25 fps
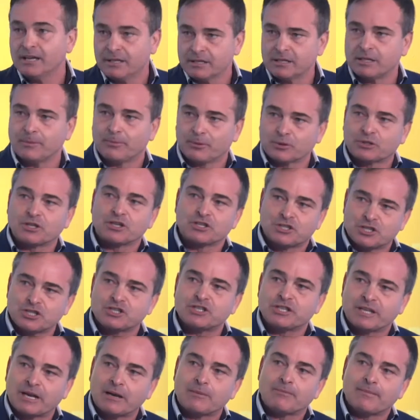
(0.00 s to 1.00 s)
di poter
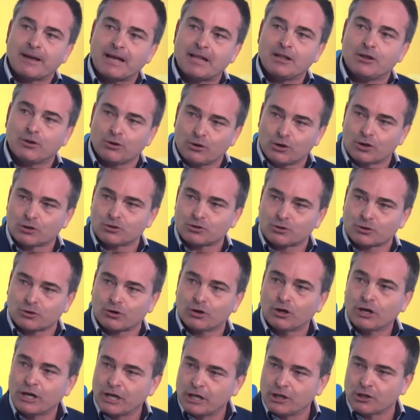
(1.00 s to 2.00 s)
gestire al meglio il
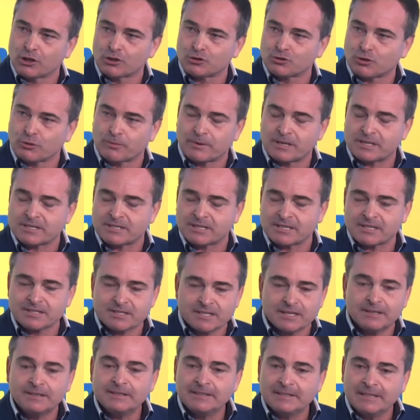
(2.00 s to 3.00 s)
nostro, il nostro
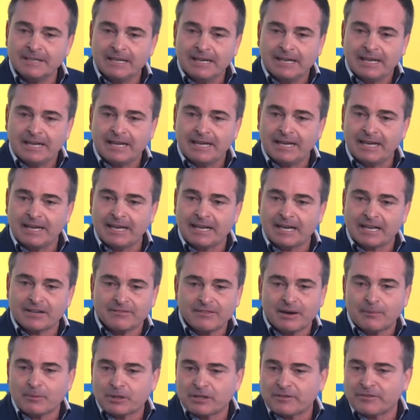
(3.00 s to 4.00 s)
business. E
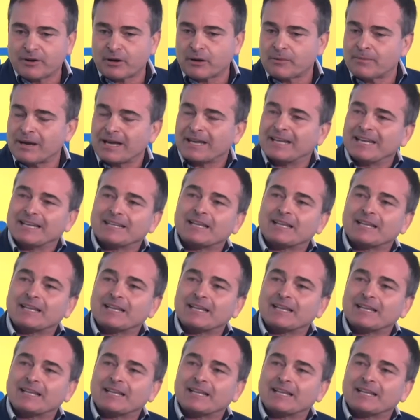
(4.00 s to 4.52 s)
arrivavamo ad avere una macchina